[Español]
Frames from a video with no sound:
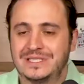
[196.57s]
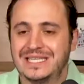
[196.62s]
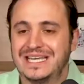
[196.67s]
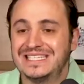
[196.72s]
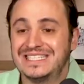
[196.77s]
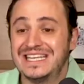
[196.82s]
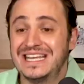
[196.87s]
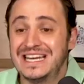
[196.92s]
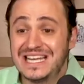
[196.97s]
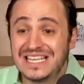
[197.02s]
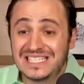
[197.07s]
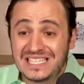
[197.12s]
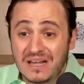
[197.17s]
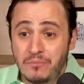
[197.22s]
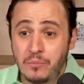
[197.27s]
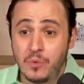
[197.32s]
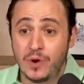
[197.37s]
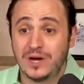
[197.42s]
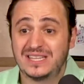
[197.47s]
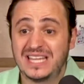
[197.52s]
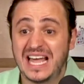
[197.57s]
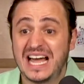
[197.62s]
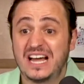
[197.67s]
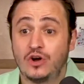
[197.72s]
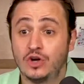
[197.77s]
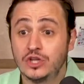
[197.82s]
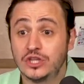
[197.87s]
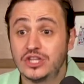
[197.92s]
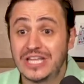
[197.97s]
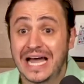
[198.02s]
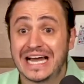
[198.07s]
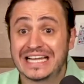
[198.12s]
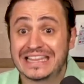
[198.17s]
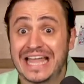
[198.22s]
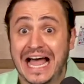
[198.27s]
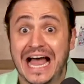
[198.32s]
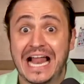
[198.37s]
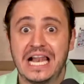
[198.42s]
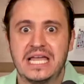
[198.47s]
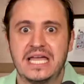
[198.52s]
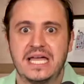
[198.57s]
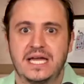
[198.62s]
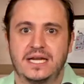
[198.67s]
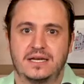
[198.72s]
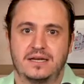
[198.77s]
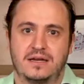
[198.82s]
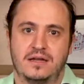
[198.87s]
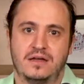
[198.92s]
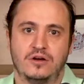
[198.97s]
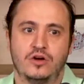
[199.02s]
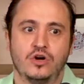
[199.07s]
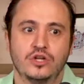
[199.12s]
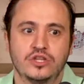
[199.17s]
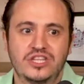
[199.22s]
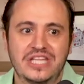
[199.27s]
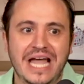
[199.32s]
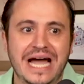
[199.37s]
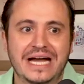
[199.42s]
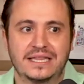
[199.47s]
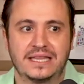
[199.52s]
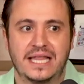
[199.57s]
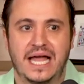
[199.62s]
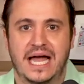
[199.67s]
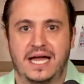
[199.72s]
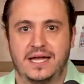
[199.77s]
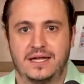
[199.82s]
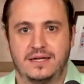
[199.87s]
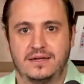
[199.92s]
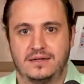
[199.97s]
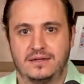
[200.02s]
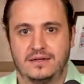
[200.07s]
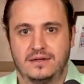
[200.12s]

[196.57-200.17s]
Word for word: estés en esa puerta, contacta a alguien, contacta,